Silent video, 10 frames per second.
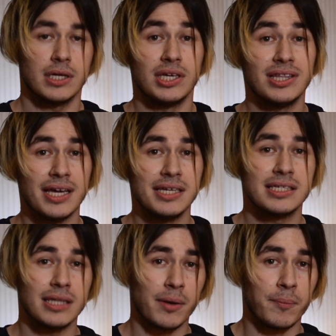
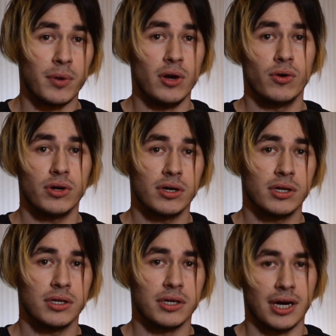гитариста Blur
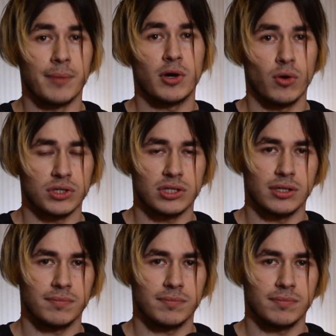Грэма Коксона.